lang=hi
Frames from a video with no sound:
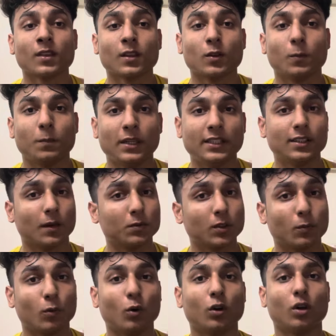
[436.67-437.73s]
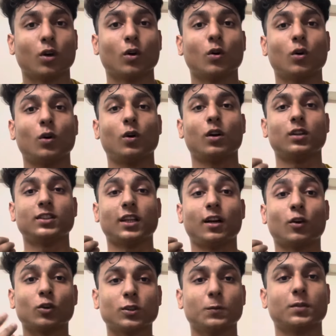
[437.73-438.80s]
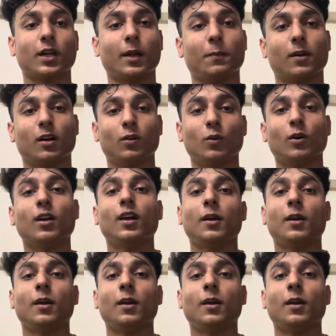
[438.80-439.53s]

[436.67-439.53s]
तो प्लीज़ आप सपोर्ट करो और चैनल को सब्सक्राइब कर दो